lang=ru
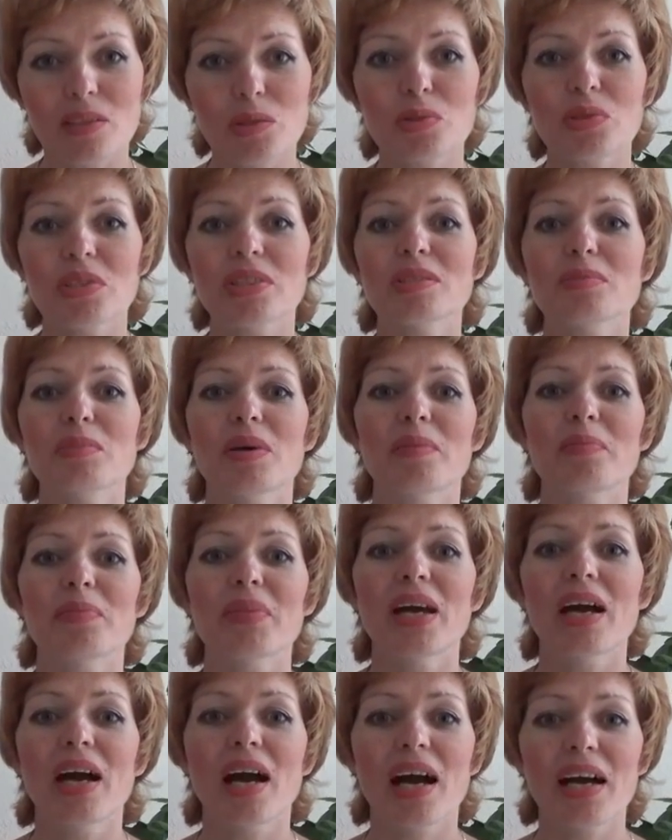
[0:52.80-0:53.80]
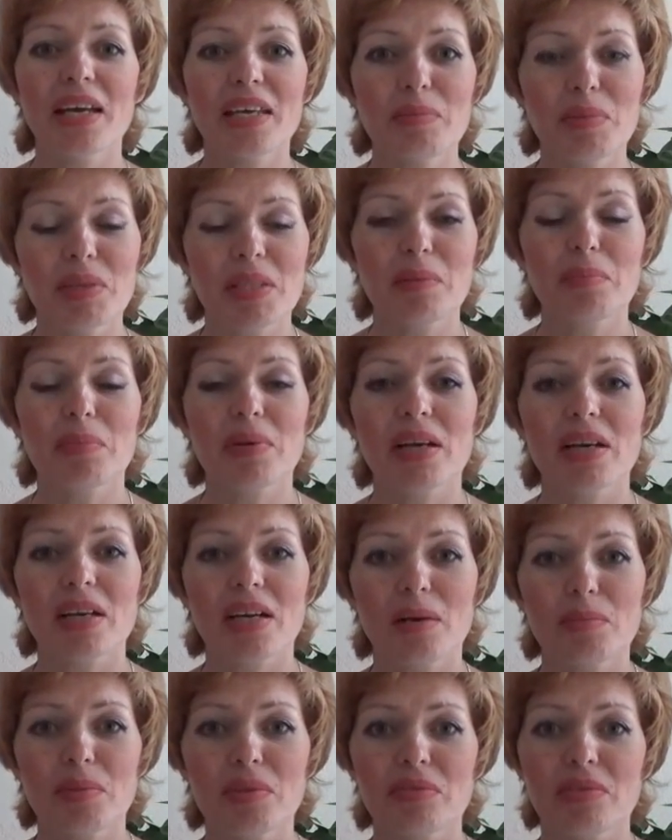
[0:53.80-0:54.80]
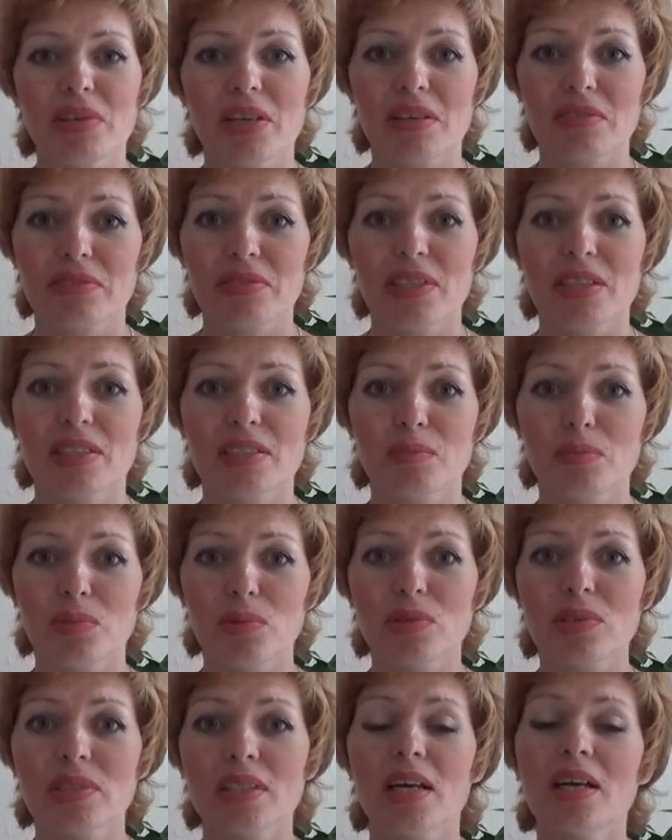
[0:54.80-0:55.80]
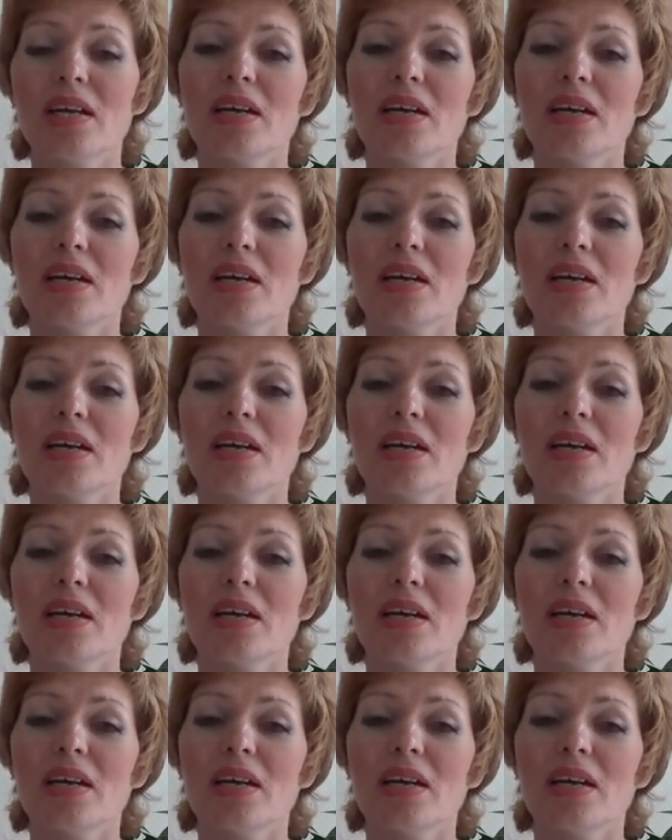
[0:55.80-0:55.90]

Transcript: туризма, а именно программы Fireflies Box,